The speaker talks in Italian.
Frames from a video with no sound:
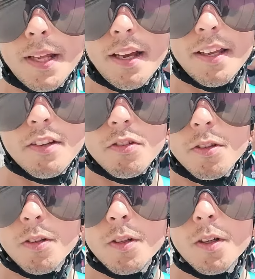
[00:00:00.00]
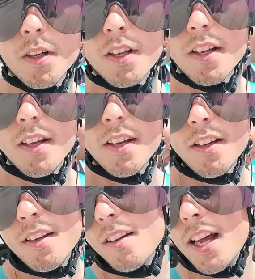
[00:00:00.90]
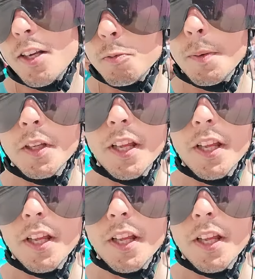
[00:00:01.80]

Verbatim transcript: dai, adesso Adesso spero